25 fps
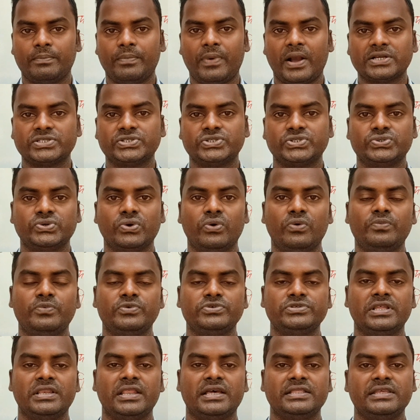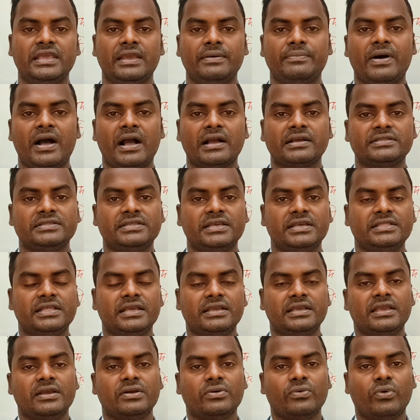পাঁচশো উপজেলা দিয়ে ভাগ দিয়ে
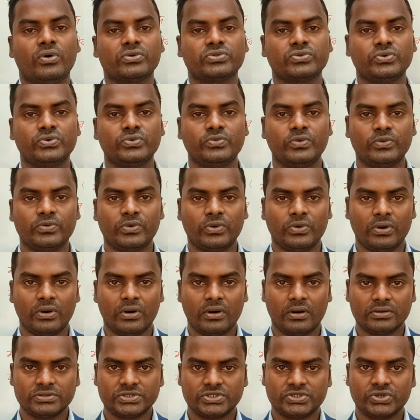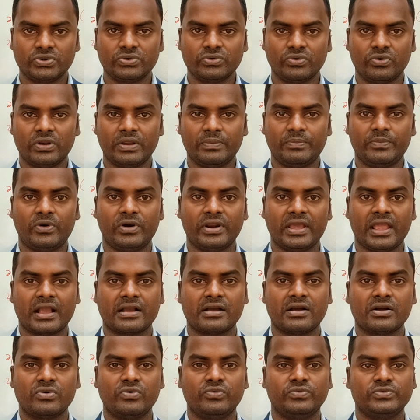দেখি কতজন করে পড়ে
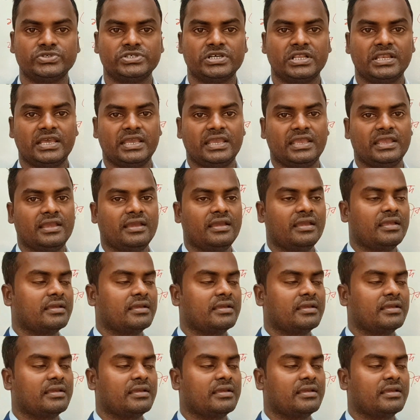এক এক উপজেলায়